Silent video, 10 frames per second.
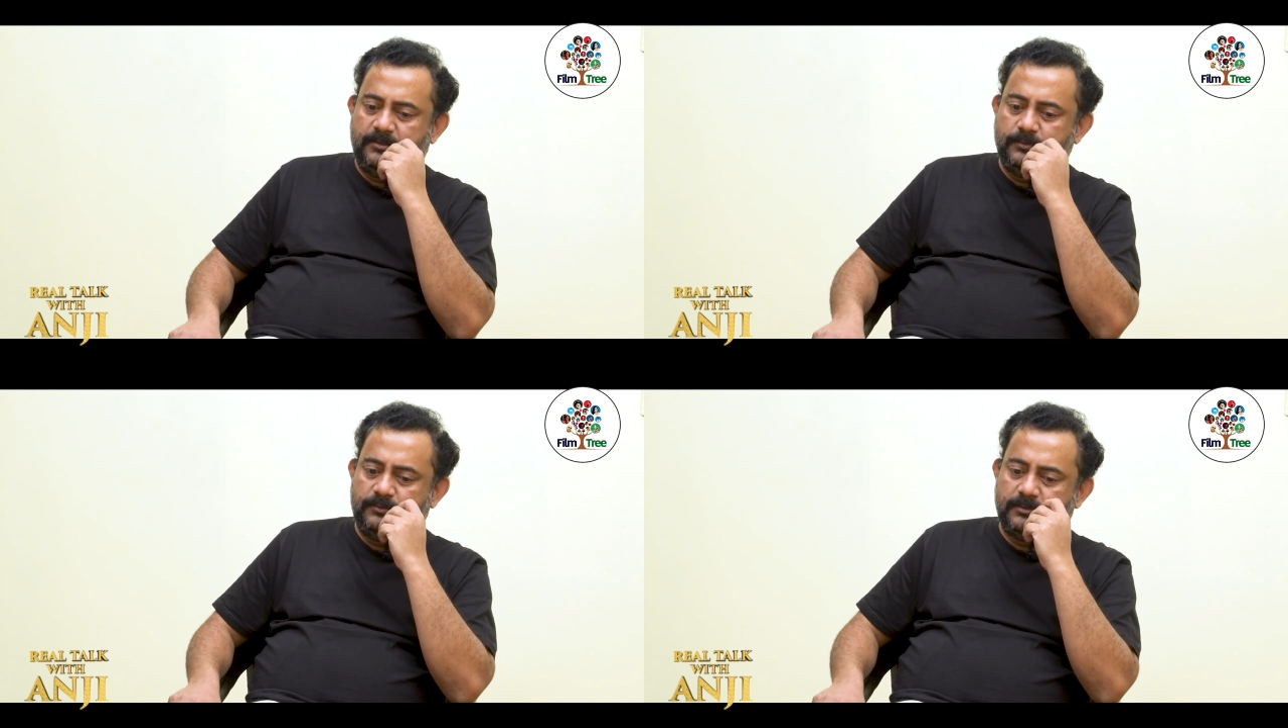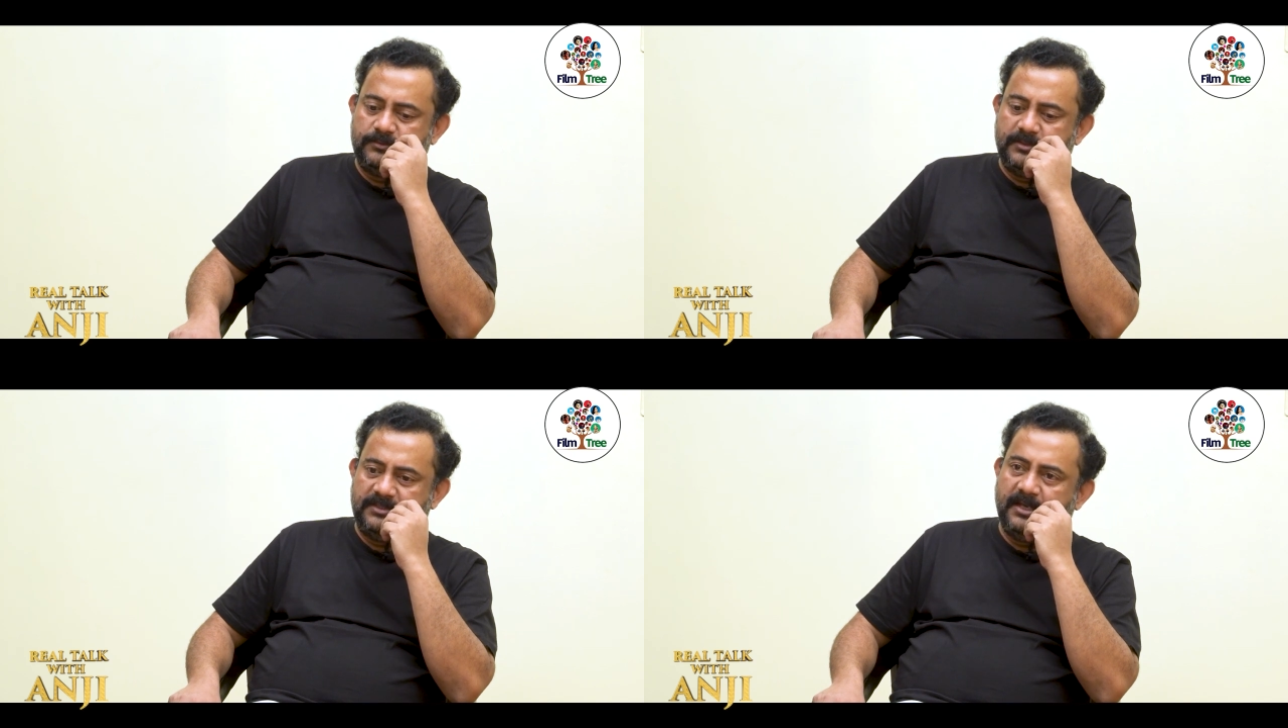టూ
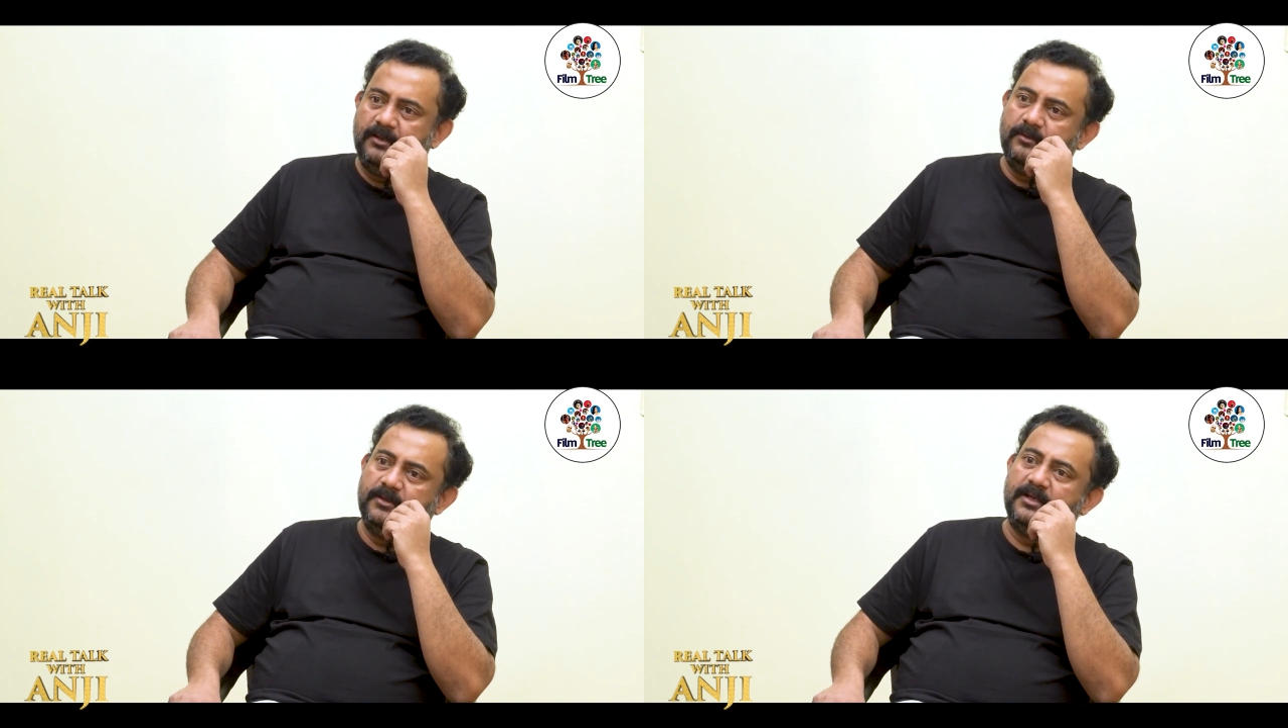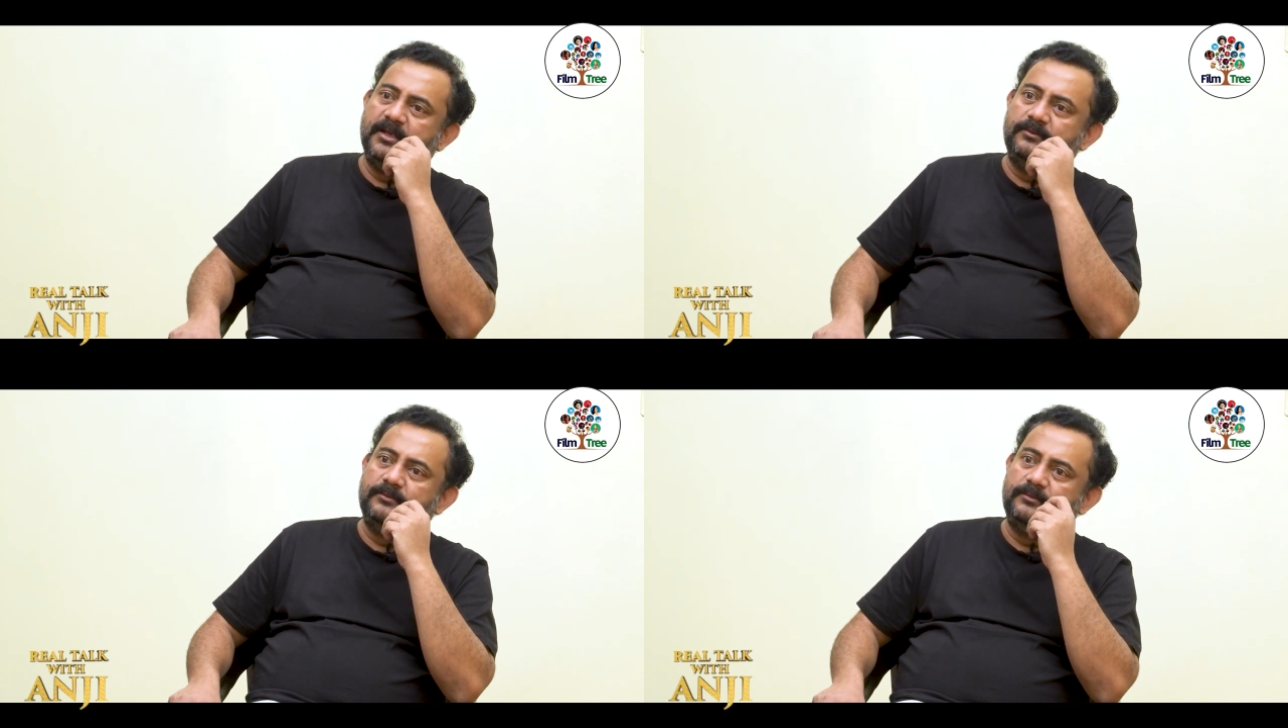థౌజండ్ త్రీలో ఇక
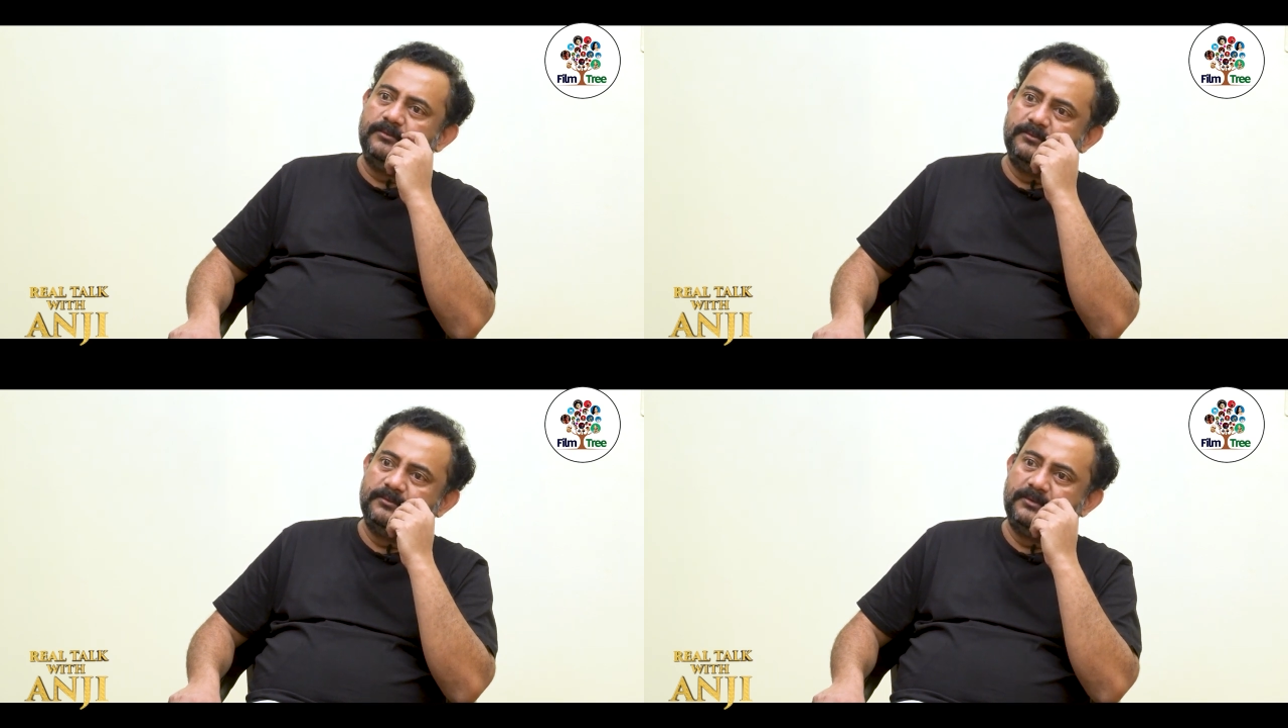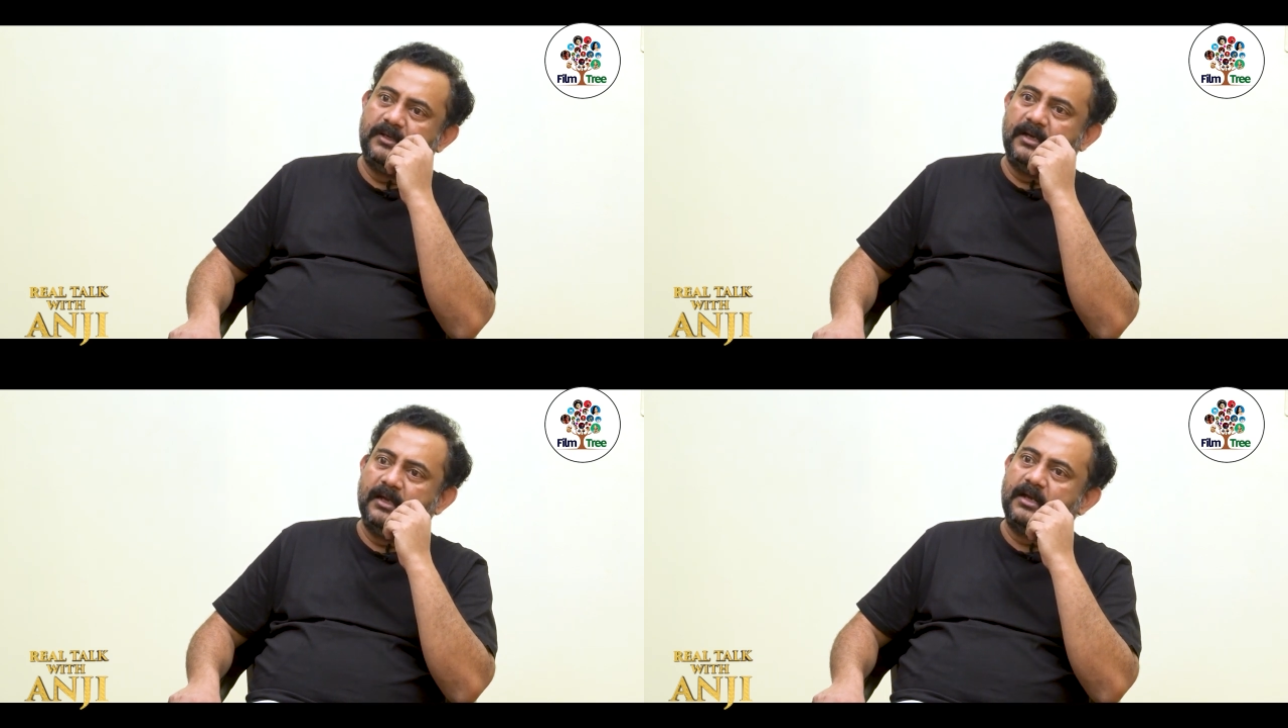నేను
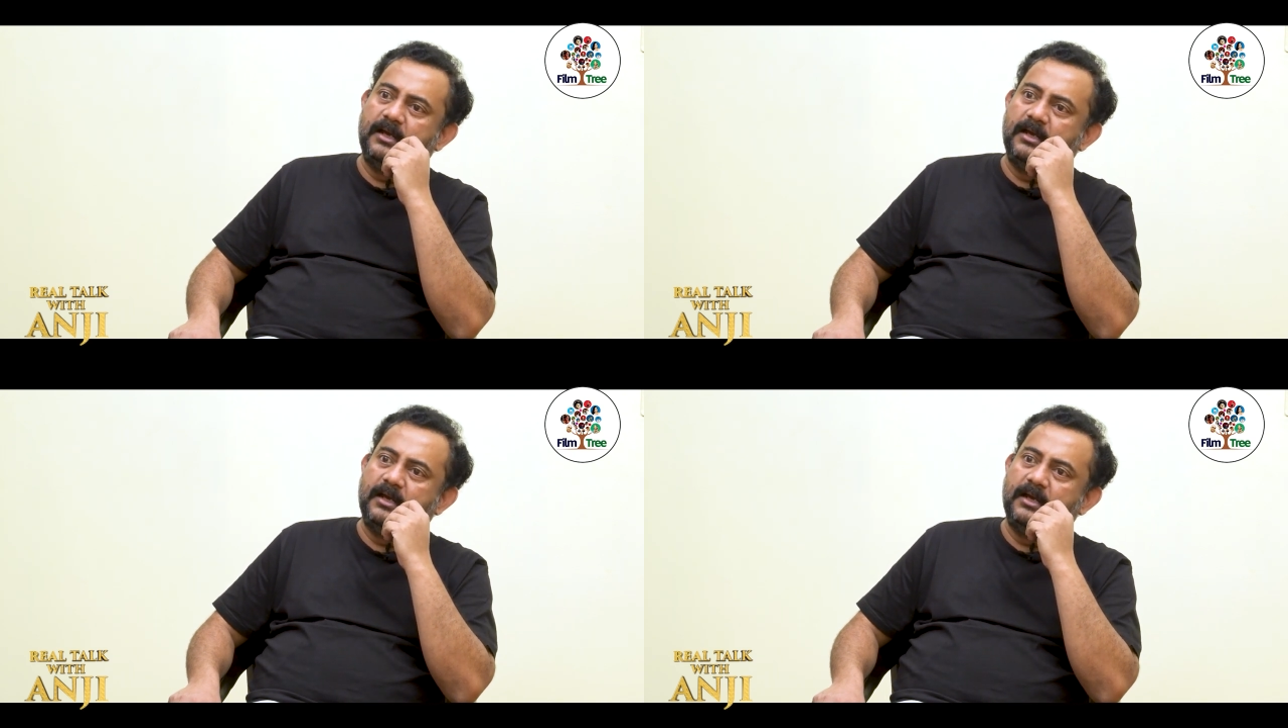అలా